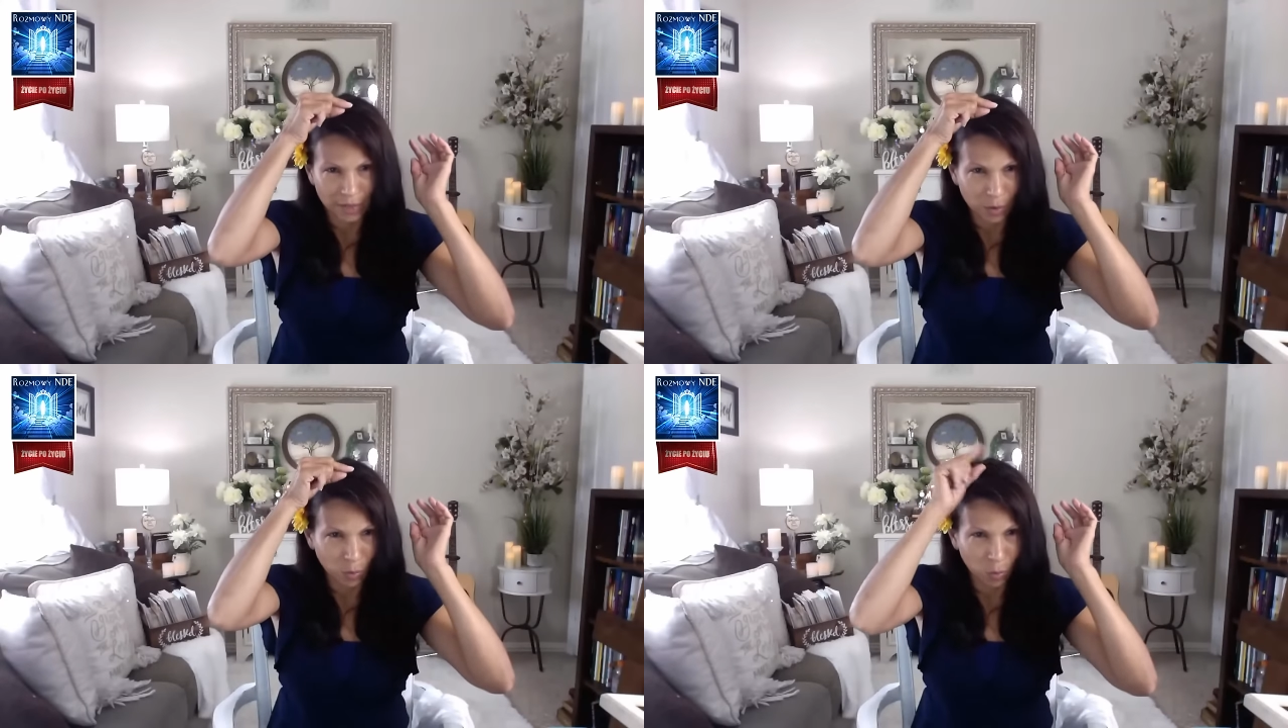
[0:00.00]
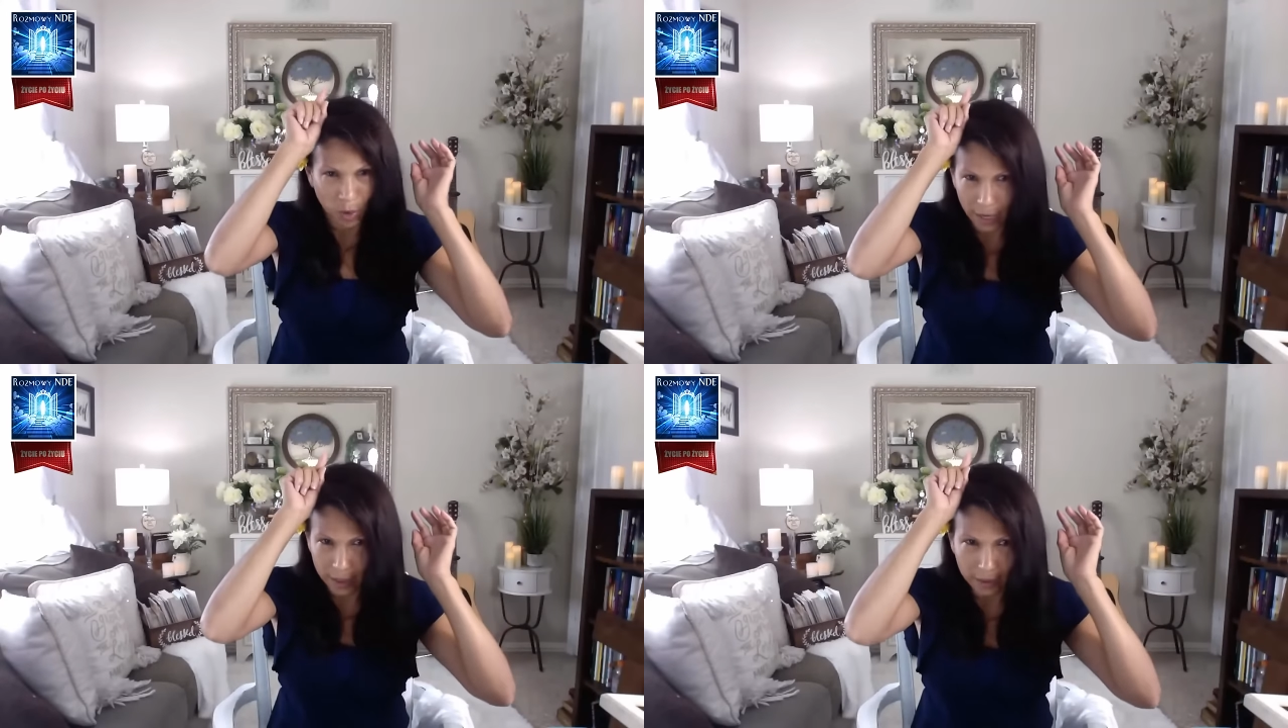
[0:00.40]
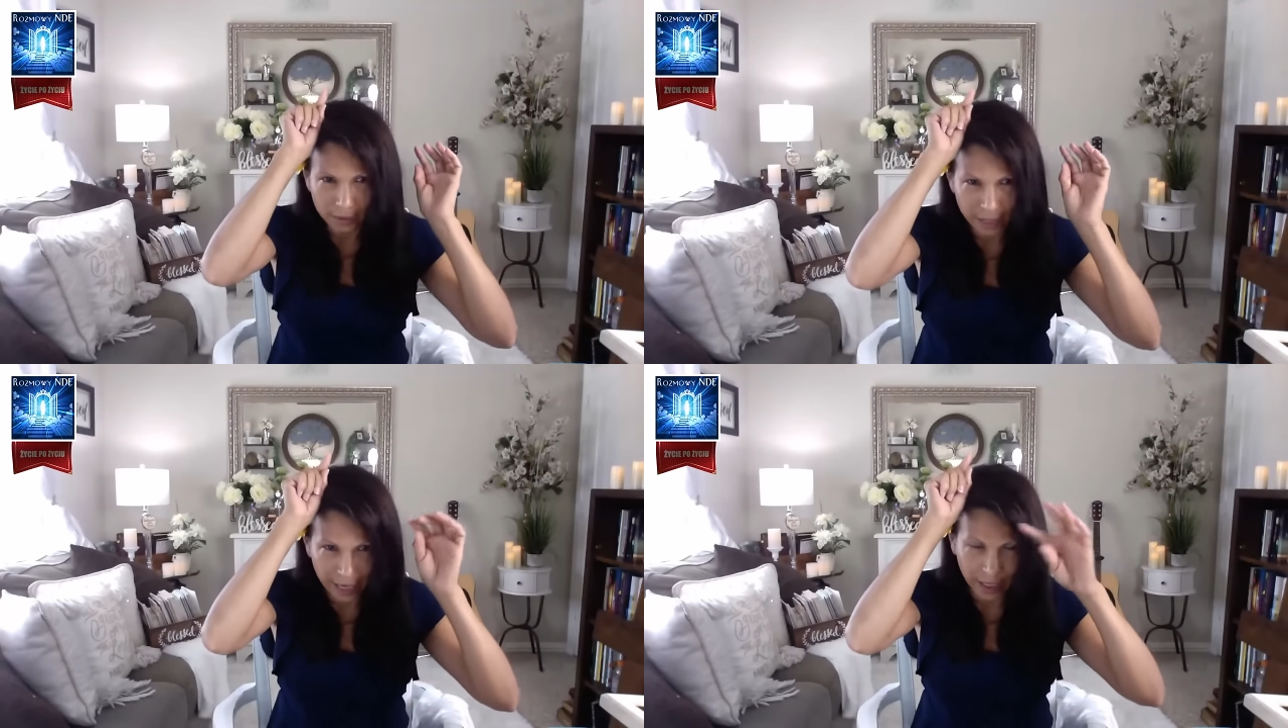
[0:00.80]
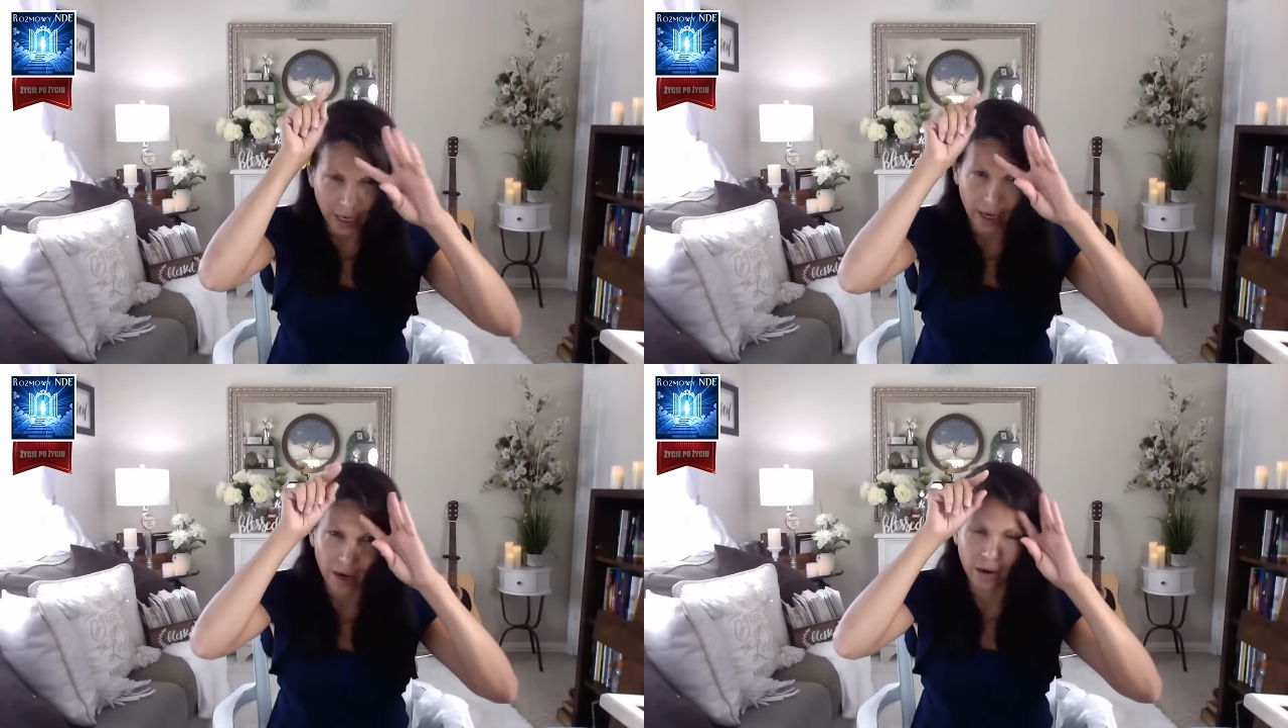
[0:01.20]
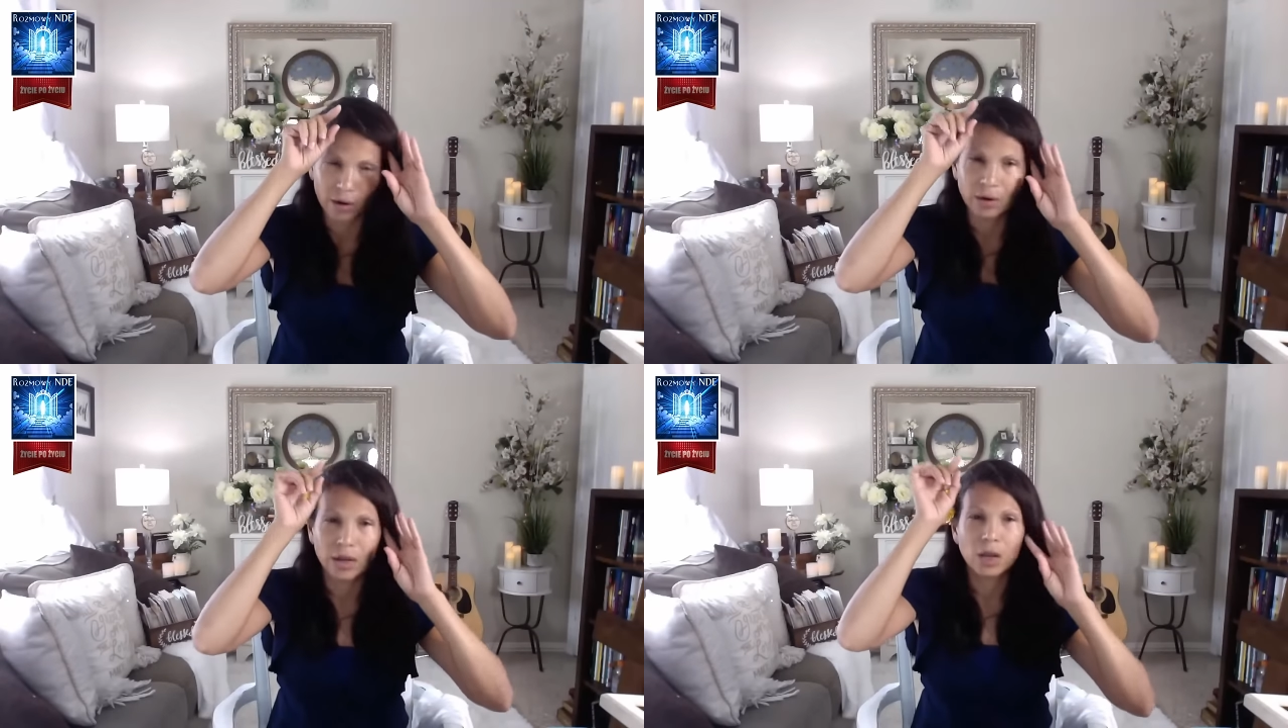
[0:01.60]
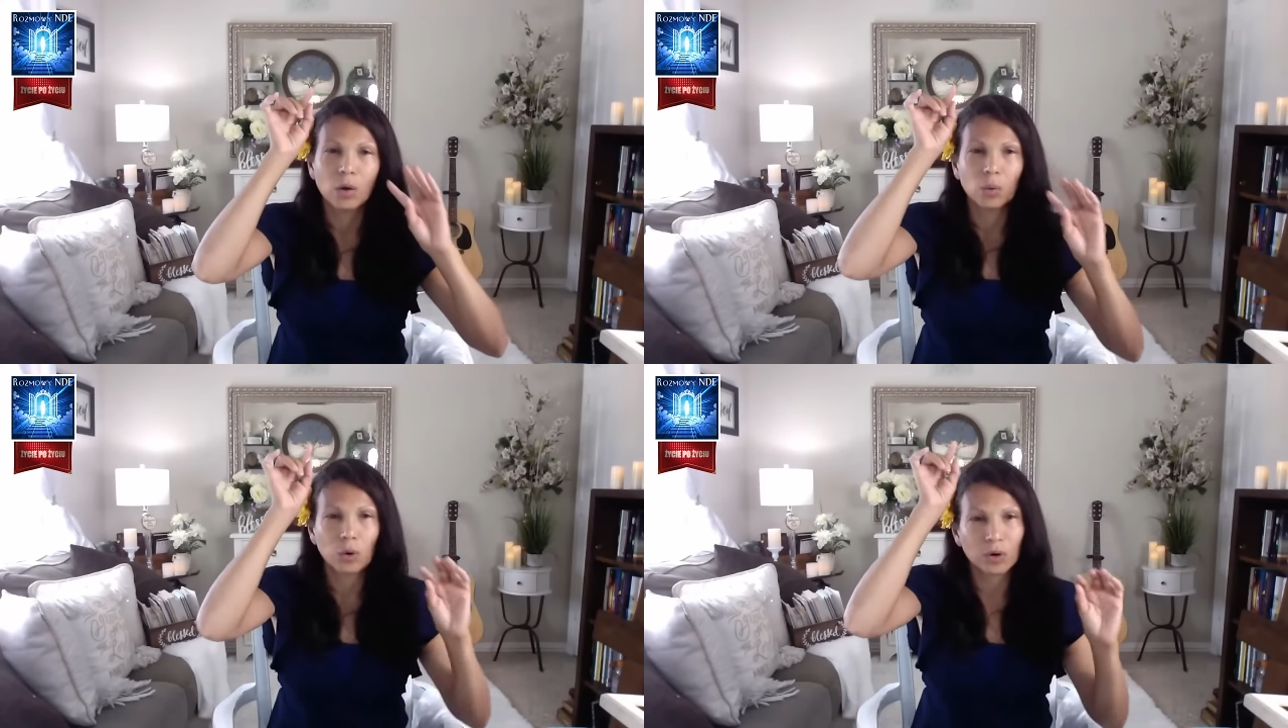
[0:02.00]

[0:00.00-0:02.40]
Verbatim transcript: ale wystaje ten jeden malutki włosek.